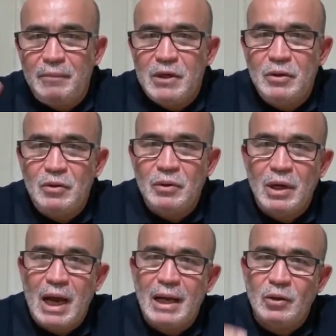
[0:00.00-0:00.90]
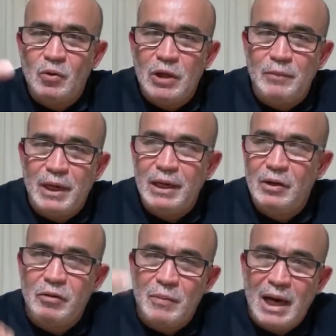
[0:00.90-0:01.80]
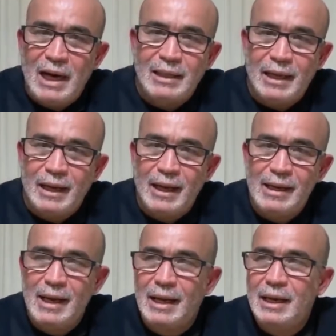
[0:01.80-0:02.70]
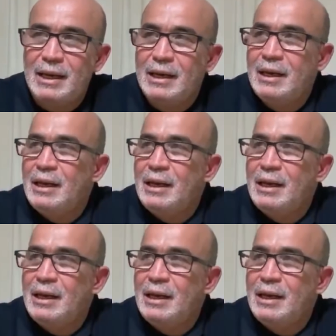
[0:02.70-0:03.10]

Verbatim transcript: باش يكون قائد قوات برية ثم قائد أركان لكن